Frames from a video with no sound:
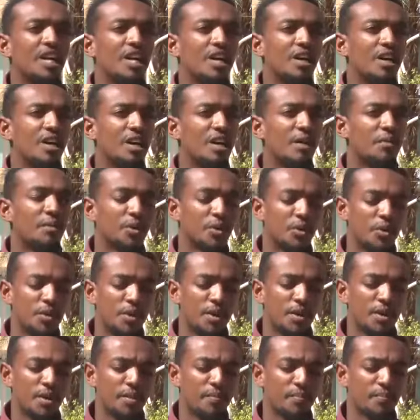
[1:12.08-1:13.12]

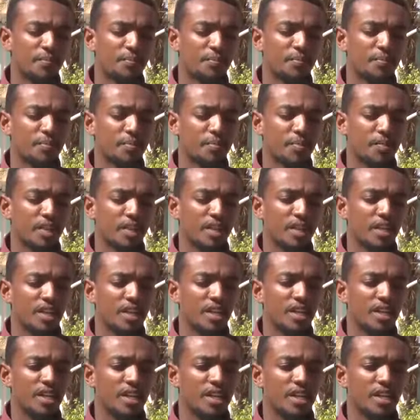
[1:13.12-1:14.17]
بقول
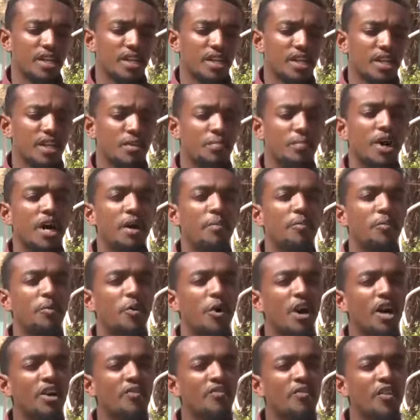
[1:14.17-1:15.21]

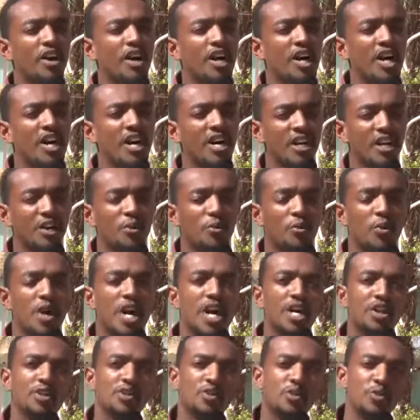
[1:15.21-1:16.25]
بحبوح الفخار
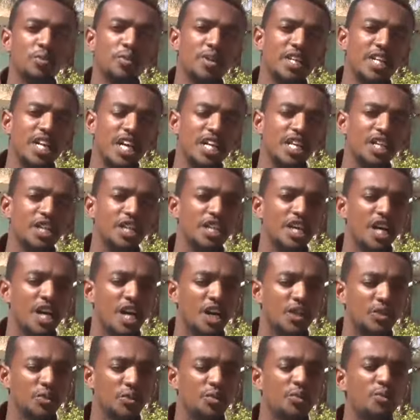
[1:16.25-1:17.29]
الوارث من
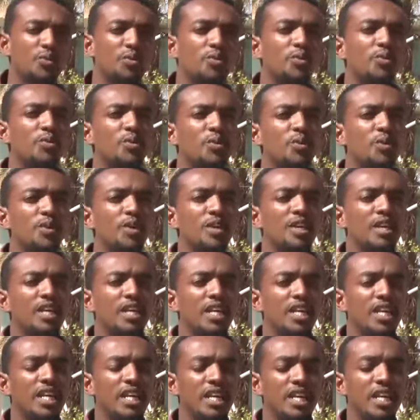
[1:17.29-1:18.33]
أيداده
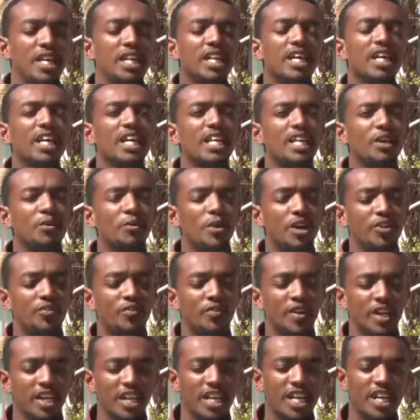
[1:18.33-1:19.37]
للغني
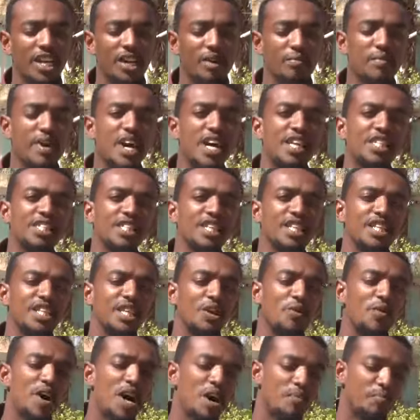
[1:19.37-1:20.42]
والفقير بازل
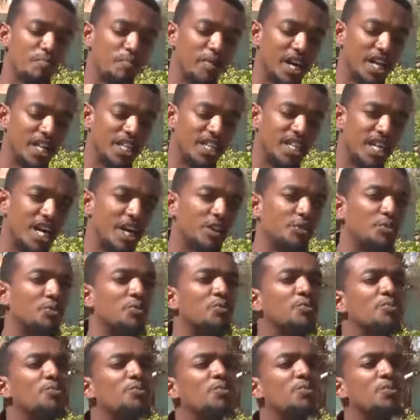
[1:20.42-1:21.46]
دوام عداده
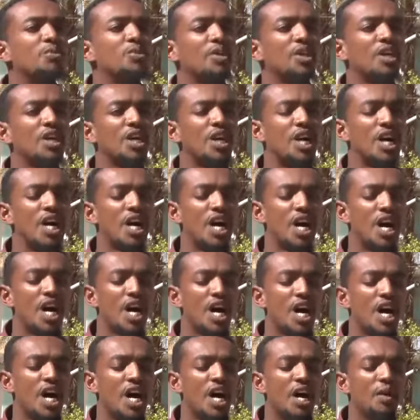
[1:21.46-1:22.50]

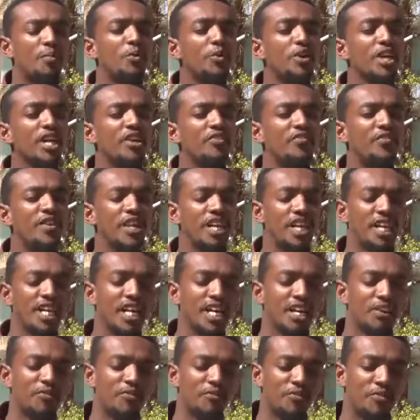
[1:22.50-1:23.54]
أبويا في
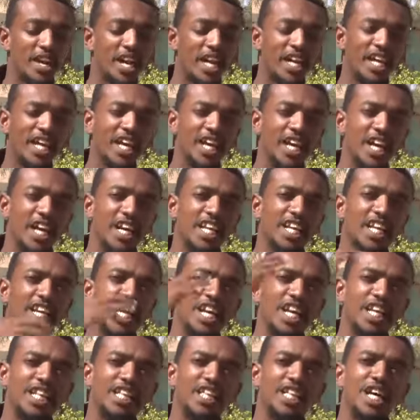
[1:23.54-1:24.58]
الكرم فايق عليه
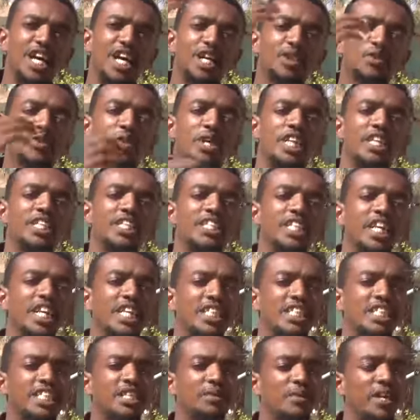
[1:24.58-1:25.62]
أنداده
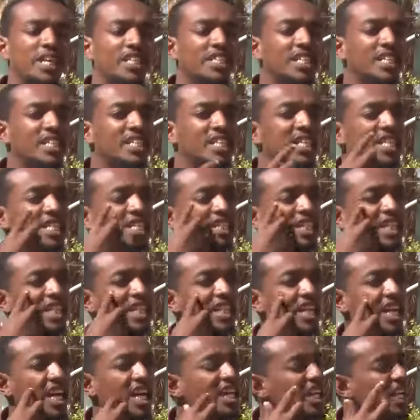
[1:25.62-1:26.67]
قشاي دمعة
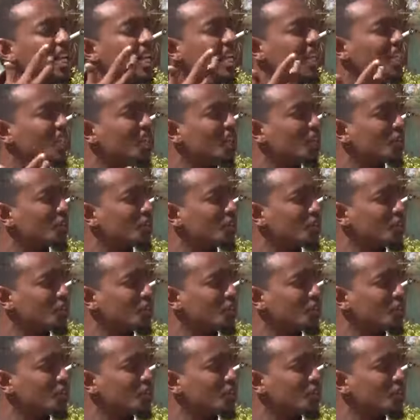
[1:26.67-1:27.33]
التنزل عليه خداده